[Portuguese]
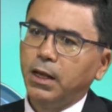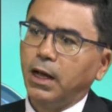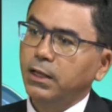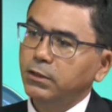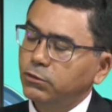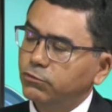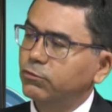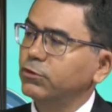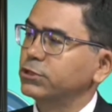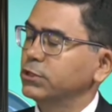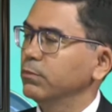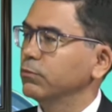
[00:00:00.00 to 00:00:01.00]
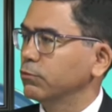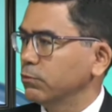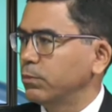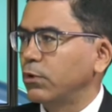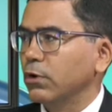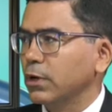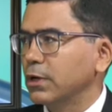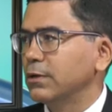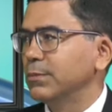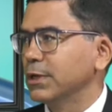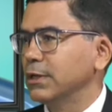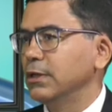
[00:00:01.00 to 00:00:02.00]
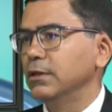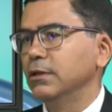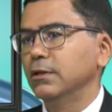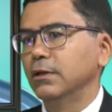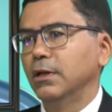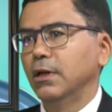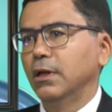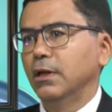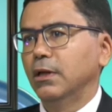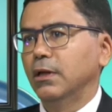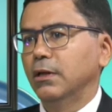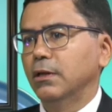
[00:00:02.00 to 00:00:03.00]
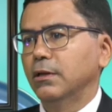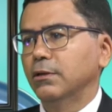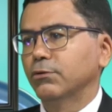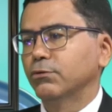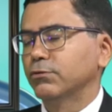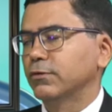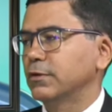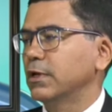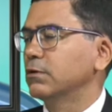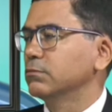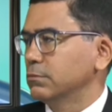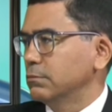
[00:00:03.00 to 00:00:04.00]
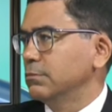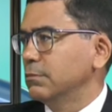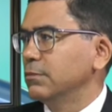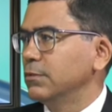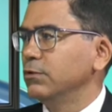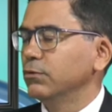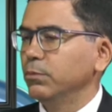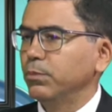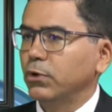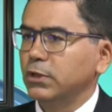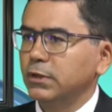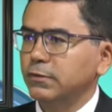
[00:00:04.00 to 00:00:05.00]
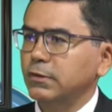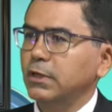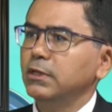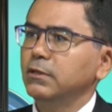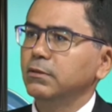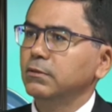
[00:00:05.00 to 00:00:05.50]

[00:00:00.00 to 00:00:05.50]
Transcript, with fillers: Além disso, nós temos um programa que é, eu considero de uma importância,